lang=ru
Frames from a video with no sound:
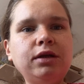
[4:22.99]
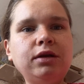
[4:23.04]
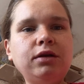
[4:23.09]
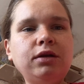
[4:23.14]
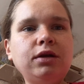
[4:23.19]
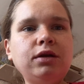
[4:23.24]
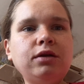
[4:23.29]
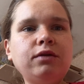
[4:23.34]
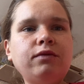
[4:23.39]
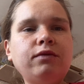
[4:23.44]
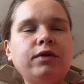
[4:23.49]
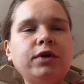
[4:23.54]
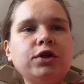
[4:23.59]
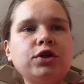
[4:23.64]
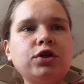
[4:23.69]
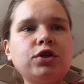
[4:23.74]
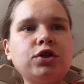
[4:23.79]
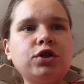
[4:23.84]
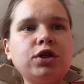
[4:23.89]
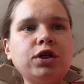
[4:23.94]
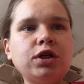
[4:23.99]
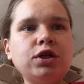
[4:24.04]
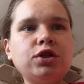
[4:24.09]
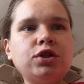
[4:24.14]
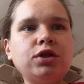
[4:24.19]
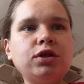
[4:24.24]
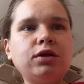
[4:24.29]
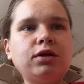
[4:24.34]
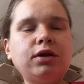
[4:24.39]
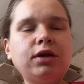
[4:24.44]
И ваш
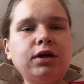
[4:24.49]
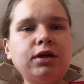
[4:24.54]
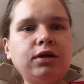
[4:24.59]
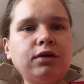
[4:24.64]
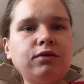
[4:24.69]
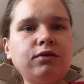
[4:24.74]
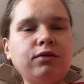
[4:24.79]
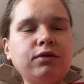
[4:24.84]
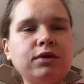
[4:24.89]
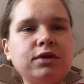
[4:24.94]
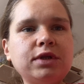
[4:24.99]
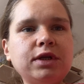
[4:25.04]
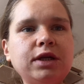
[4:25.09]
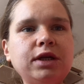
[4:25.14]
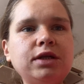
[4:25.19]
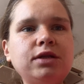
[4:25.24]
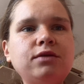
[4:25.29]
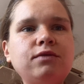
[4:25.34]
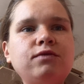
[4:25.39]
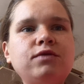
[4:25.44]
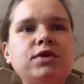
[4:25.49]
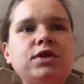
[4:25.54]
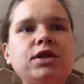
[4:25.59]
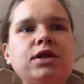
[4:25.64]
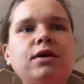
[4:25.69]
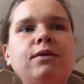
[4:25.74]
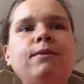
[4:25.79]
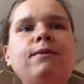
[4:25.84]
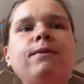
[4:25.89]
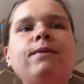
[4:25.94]
кишечник это э, за этим
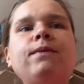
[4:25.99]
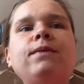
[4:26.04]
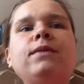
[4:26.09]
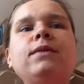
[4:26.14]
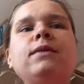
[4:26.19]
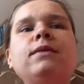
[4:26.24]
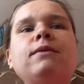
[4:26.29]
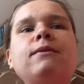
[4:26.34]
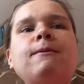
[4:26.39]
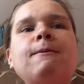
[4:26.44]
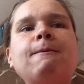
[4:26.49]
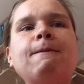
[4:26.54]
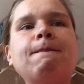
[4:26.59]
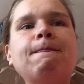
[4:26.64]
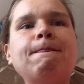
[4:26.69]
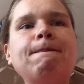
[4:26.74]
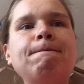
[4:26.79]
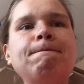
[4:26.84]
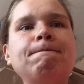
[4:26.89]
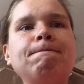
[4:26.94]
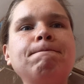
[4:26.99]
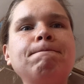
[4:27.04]
всем